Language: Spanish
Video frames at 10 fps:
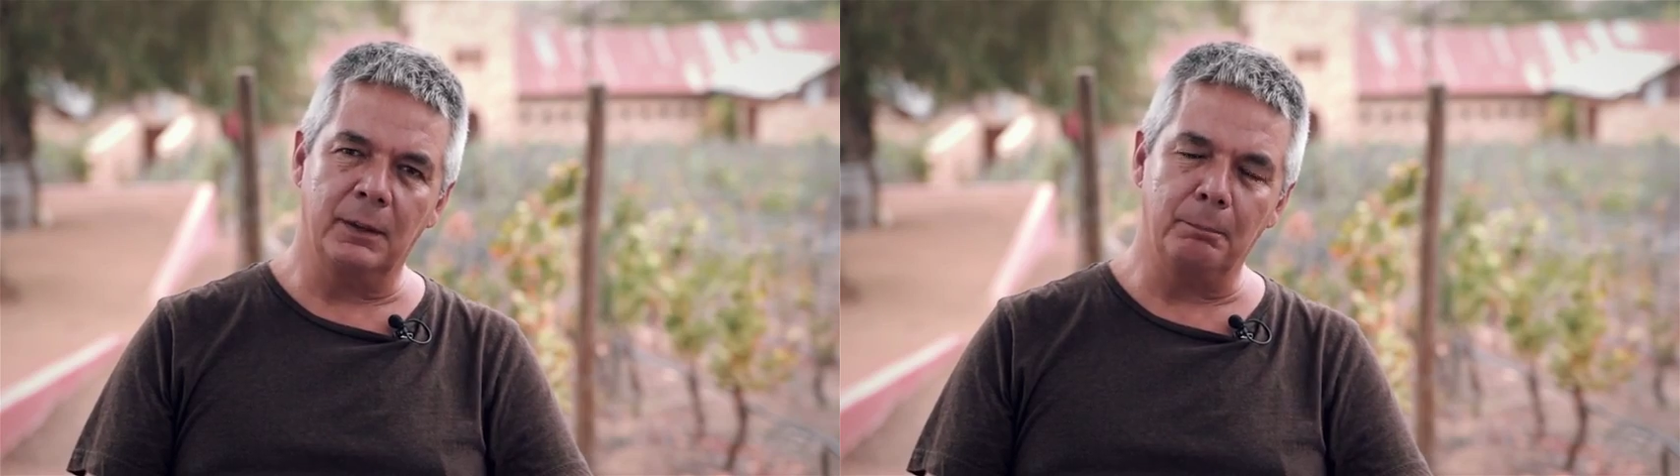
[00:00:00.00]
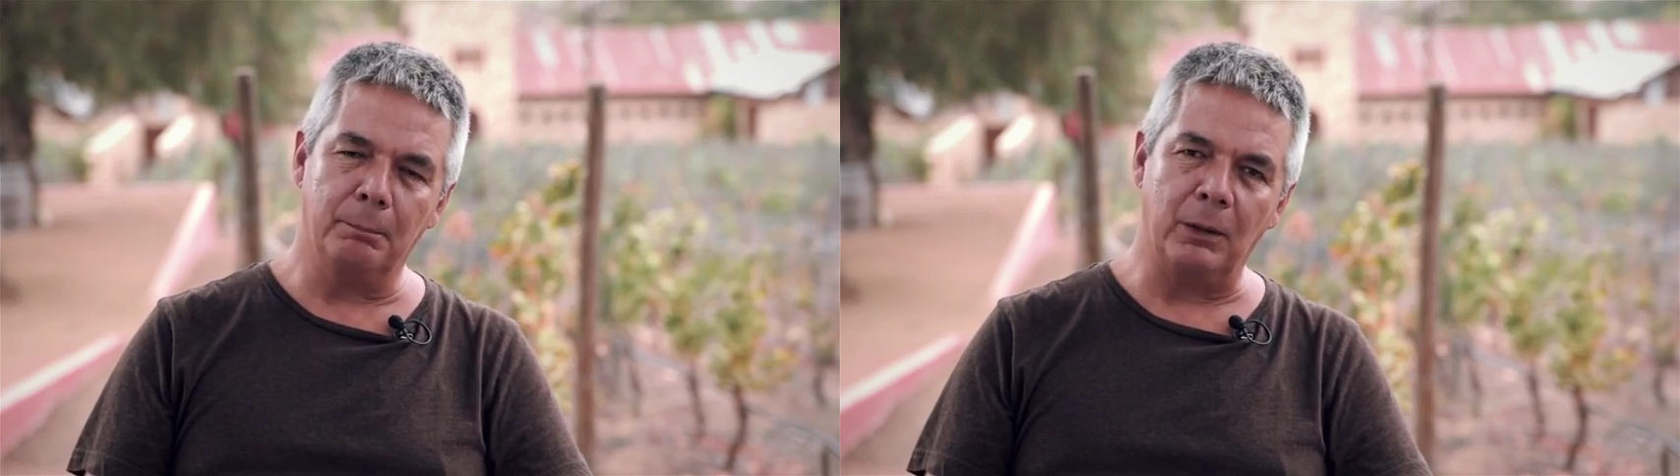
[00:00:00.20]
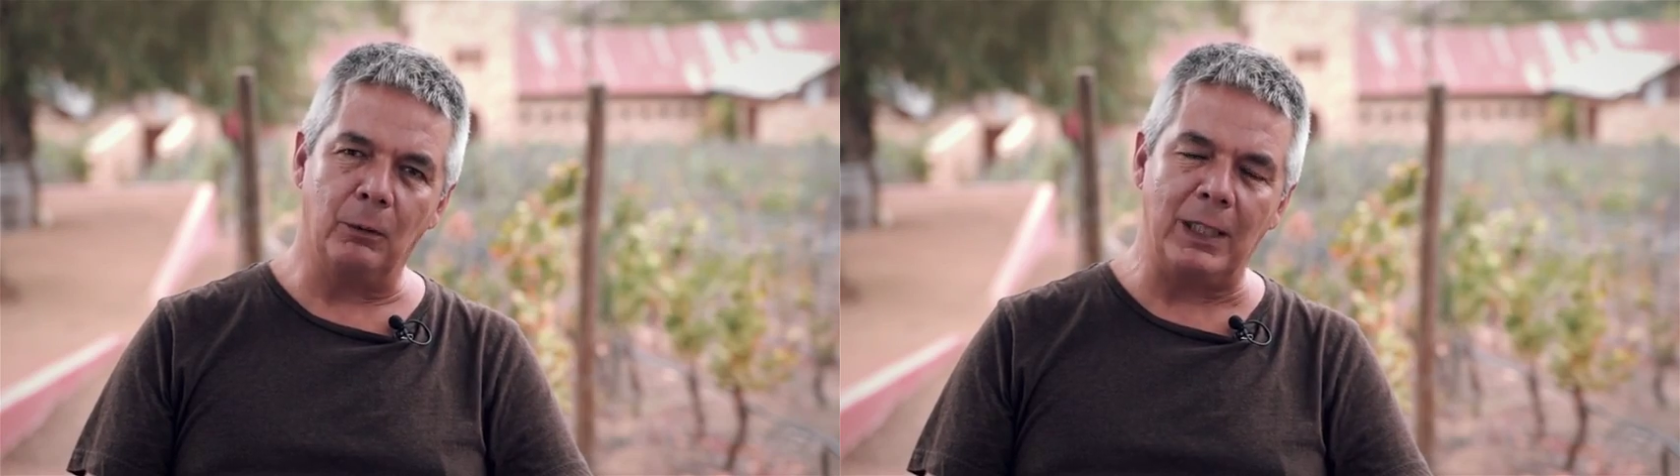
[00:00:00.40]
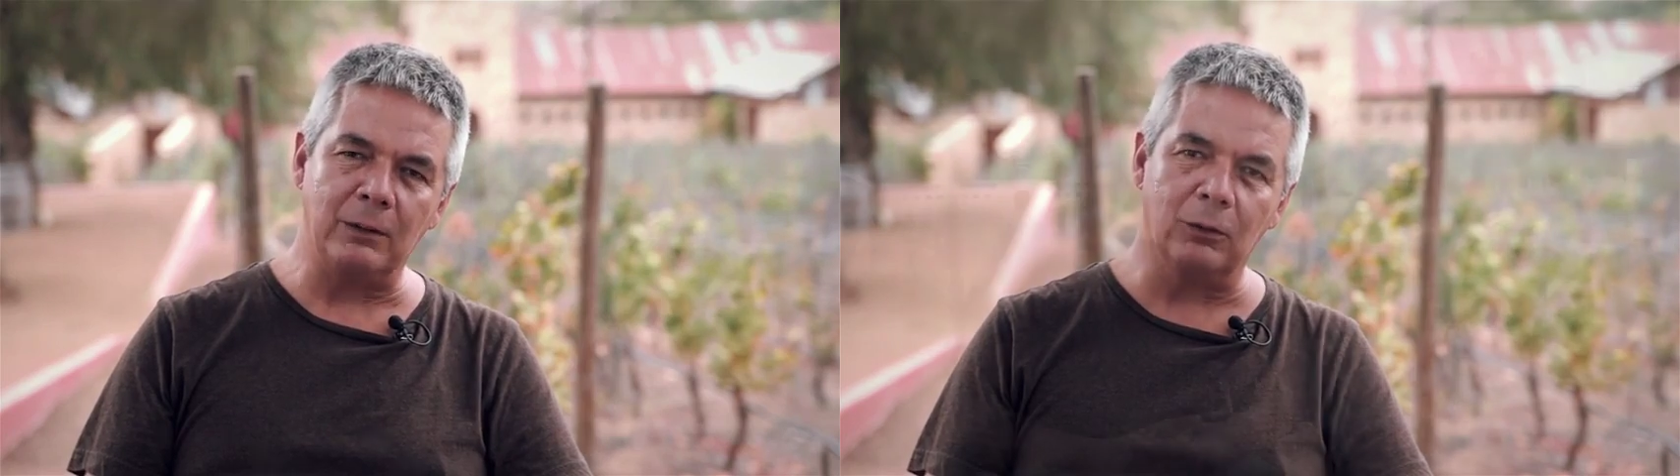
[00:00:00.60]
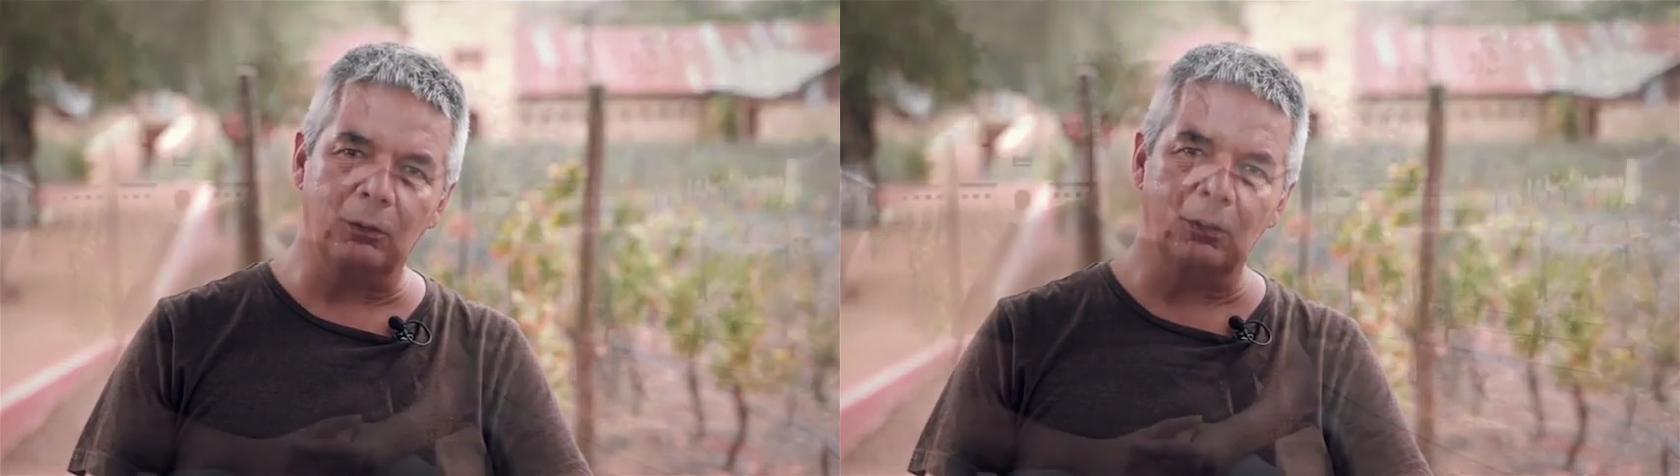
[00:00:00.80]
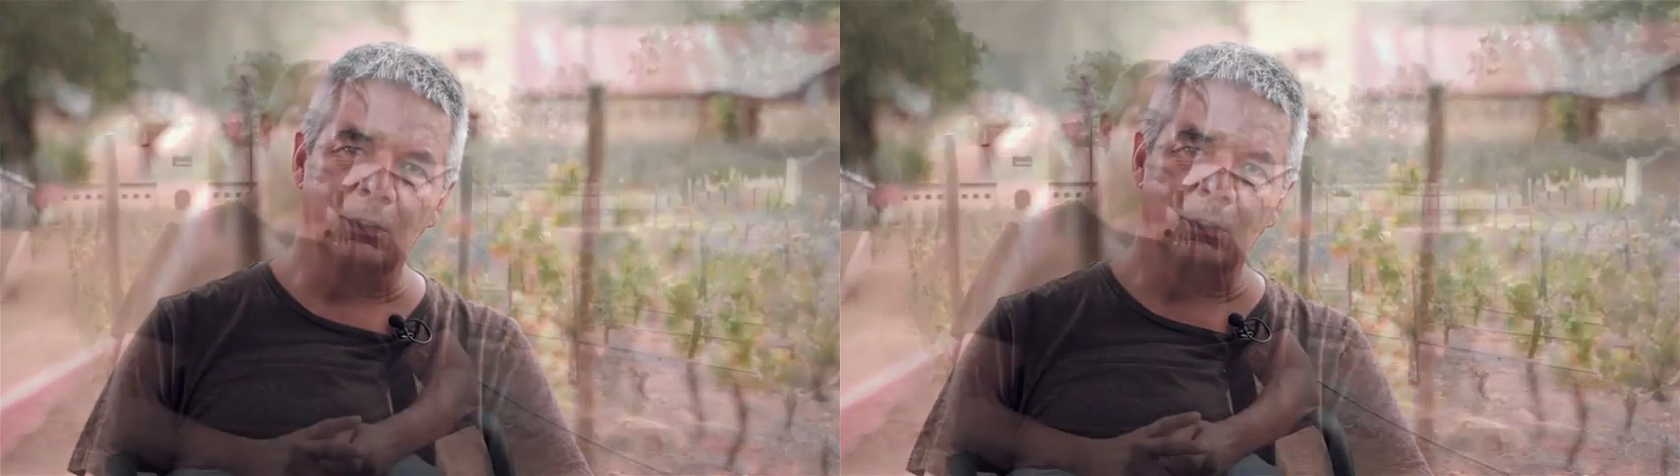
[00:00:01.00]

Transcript: en, Palo Alto,